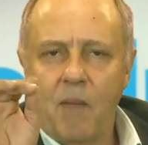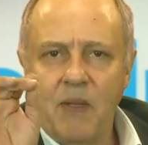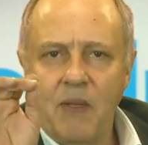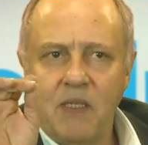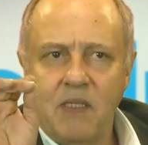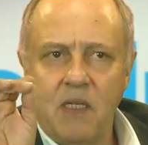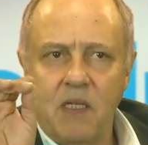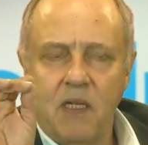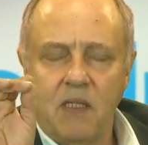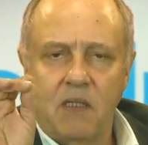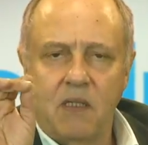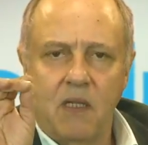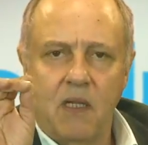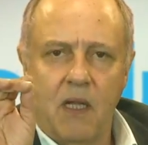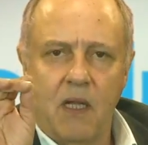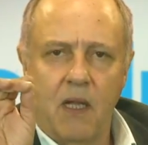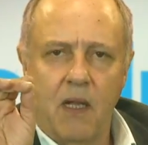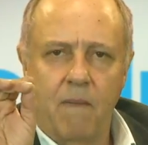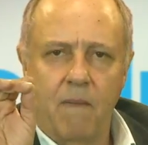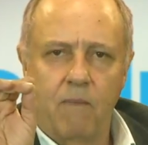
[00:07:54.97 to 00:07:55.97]
medicina
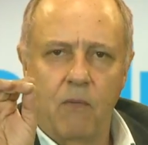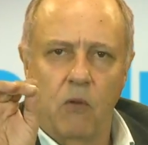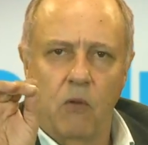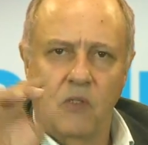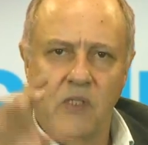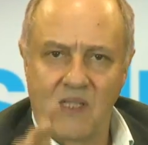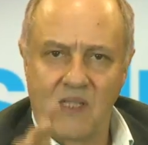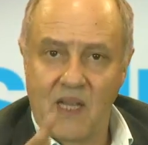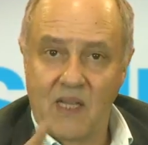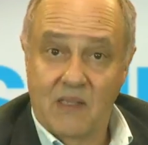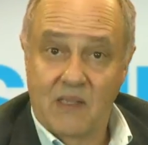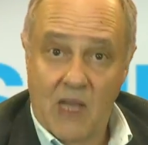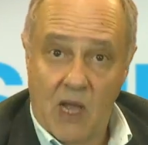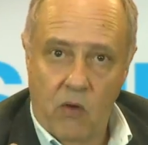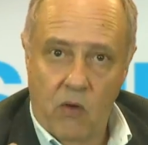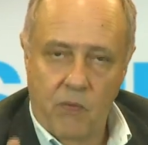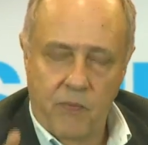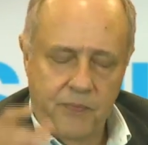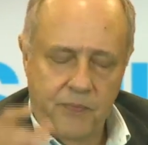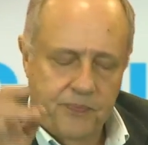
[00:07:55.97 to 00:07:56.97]
é,
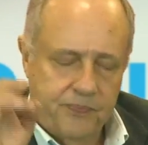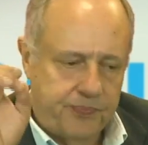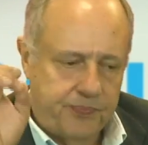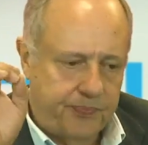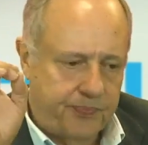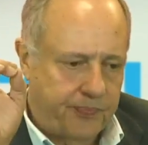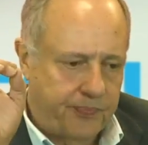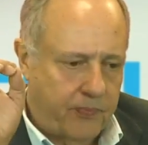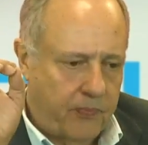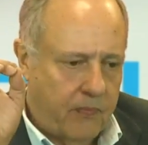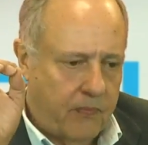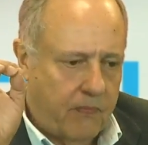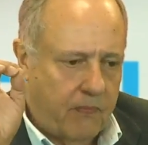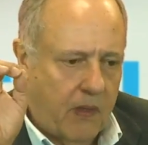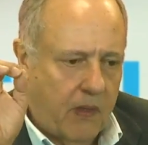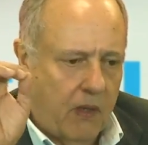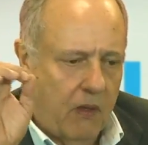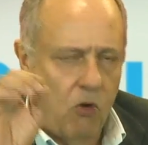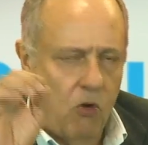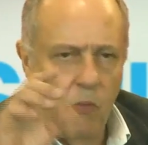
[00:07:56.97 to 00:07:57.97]
ocidental
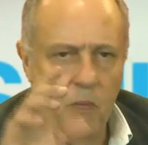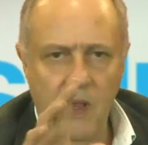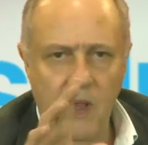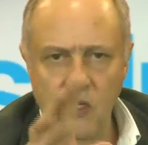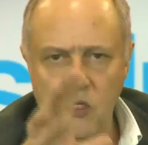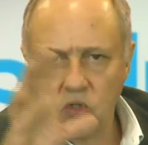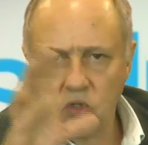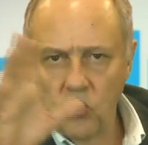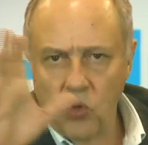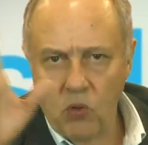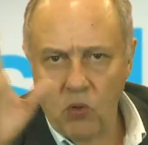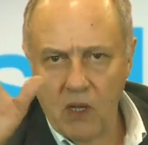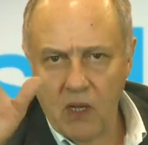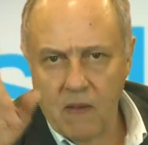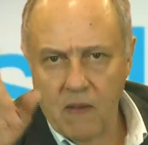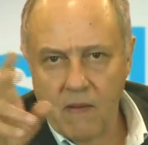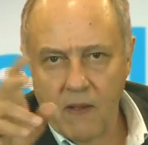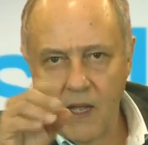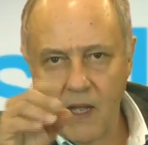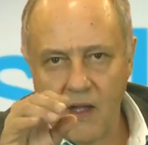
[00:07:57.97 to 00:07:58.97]
começou
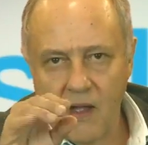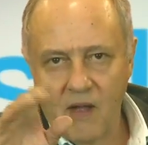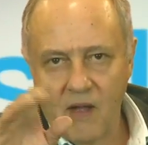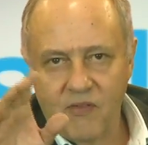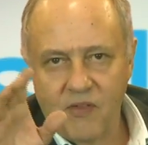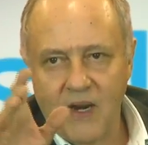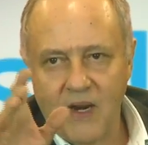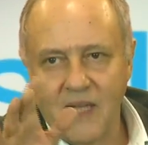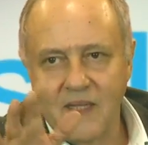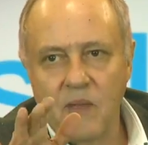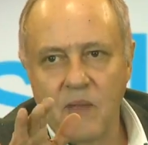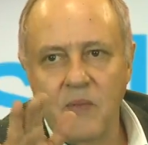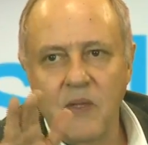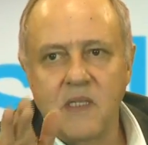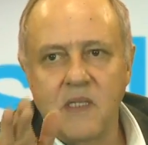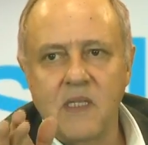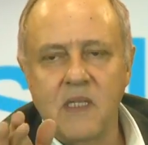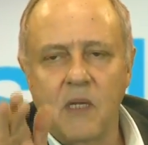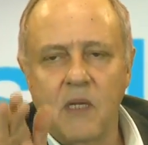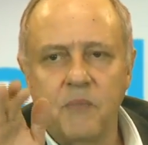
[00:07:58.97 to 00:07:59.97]
a, a, falar da
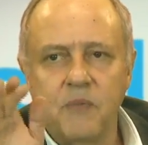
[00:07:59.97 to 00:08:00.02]
medicina